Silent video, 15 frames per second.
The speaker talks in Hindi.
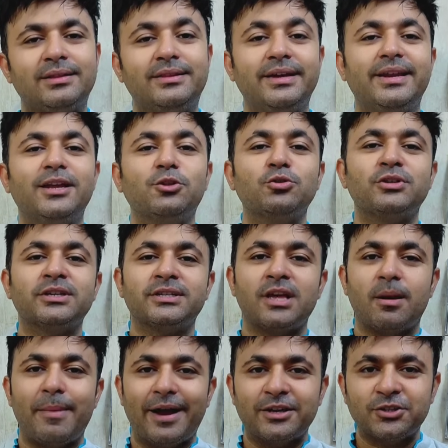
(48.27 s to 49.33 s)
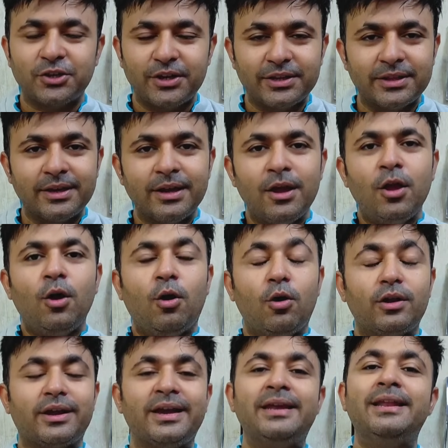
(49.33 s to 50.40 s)
देने तो सिक्स एयरबैग चाहिए थे
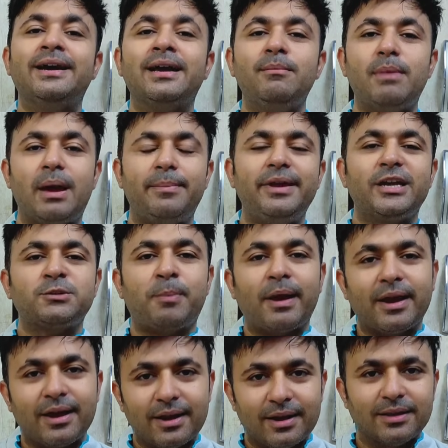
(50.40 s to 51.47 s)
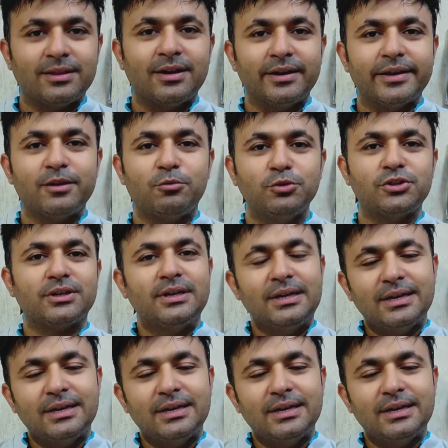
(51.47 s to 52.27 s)
और कहीं ना कहीं मैं भी एक्सपेक्ट कर रहा था कि कुछ